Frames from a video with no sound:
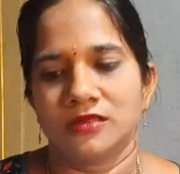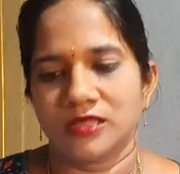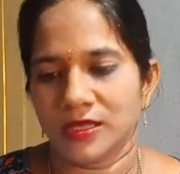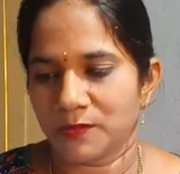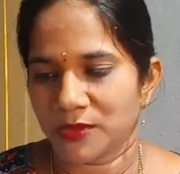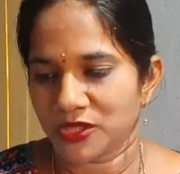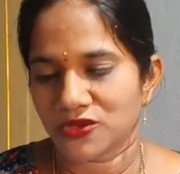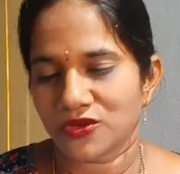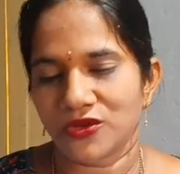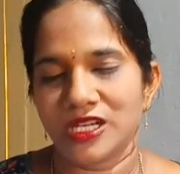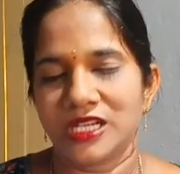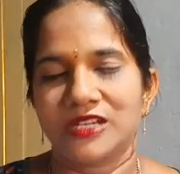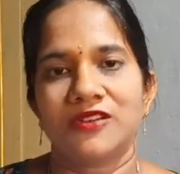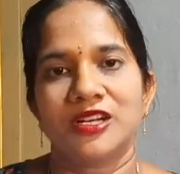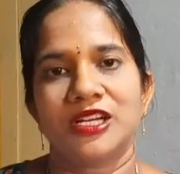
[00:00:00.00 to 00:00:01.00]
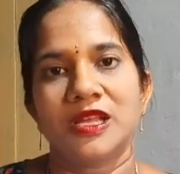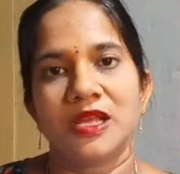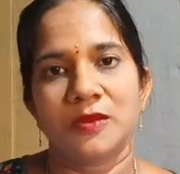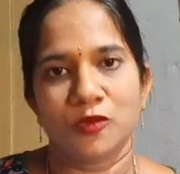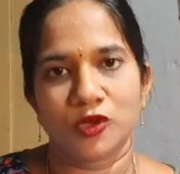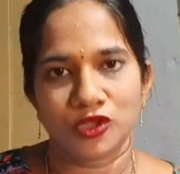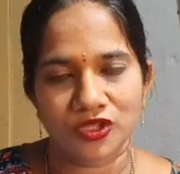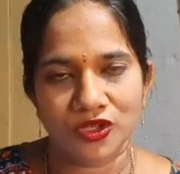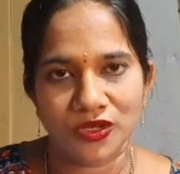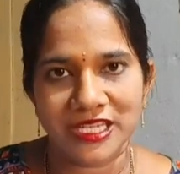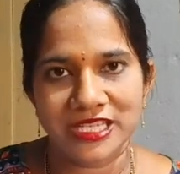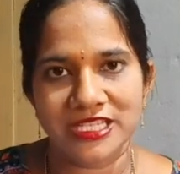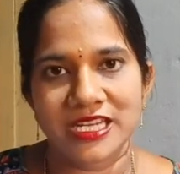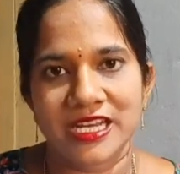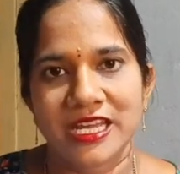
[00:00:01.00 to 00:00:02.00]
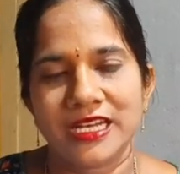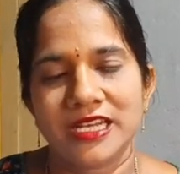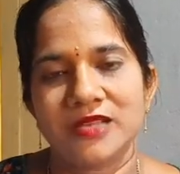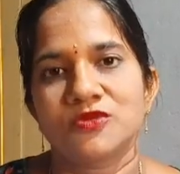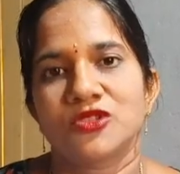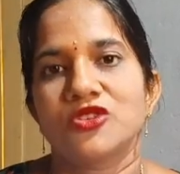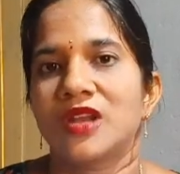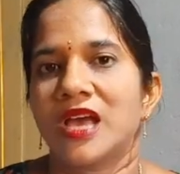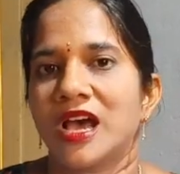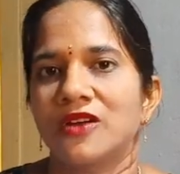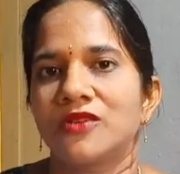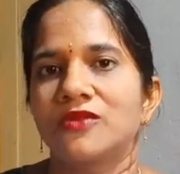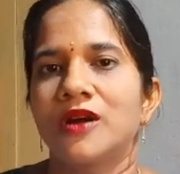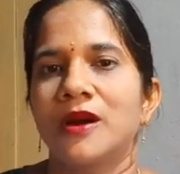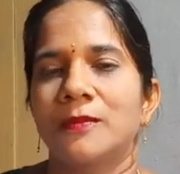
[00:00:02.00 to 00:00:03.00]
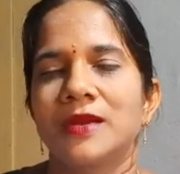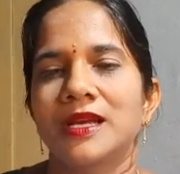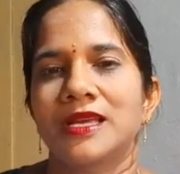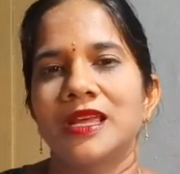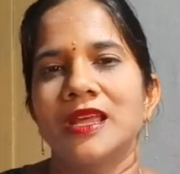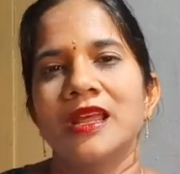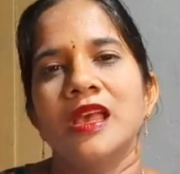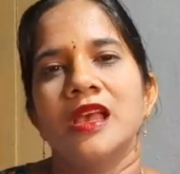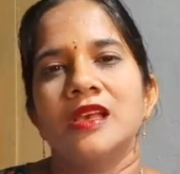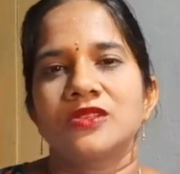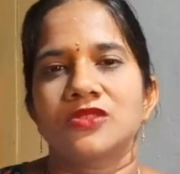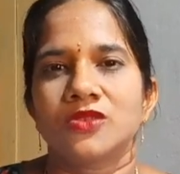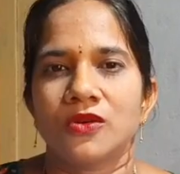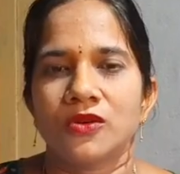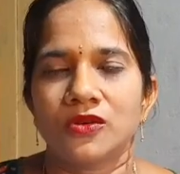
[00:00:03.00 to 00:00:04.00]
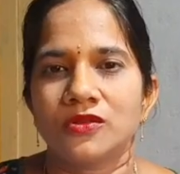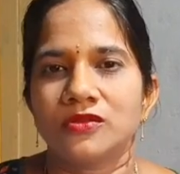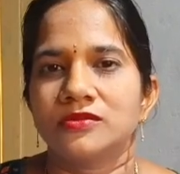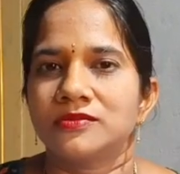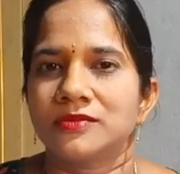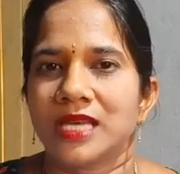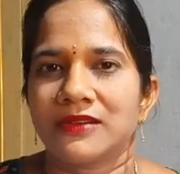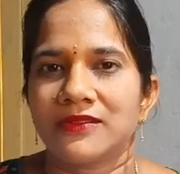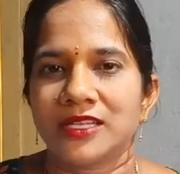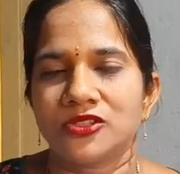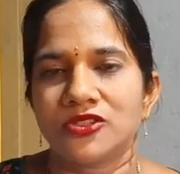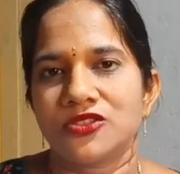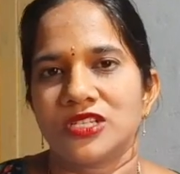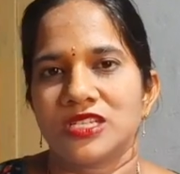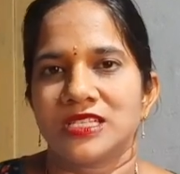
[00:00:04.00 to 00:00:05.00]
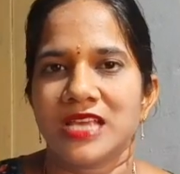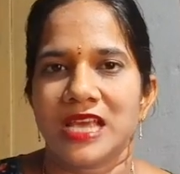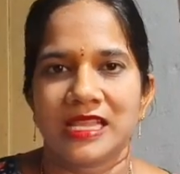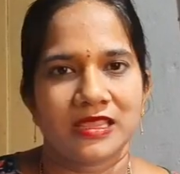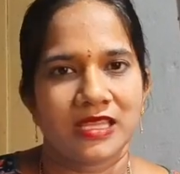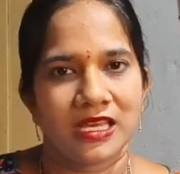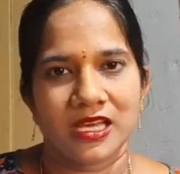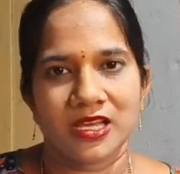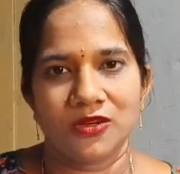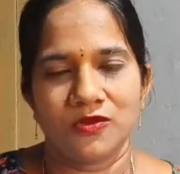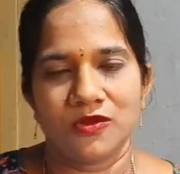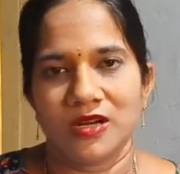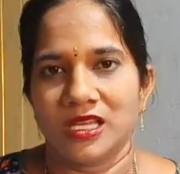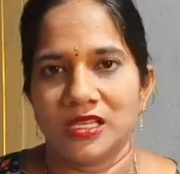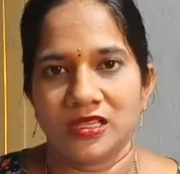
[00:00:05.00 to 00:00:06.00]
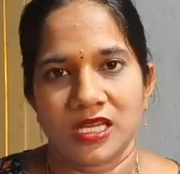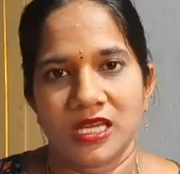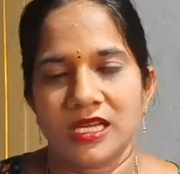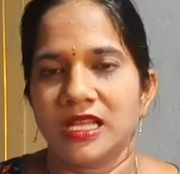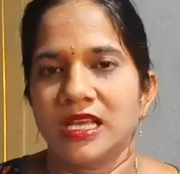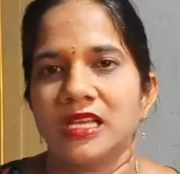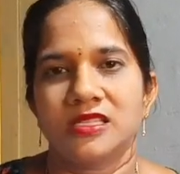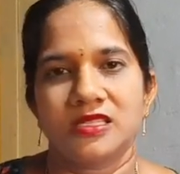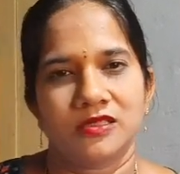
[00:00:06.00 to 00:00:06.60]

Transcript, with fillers: తెప్పించుకున్నటువంటి మొత్తం కిచెన్ ఐటమ్స్ నాకు అమ్మకి సో తర్వాత వచ్చేసి అత్తయ్య గారికి కూడా ఎందుకంటే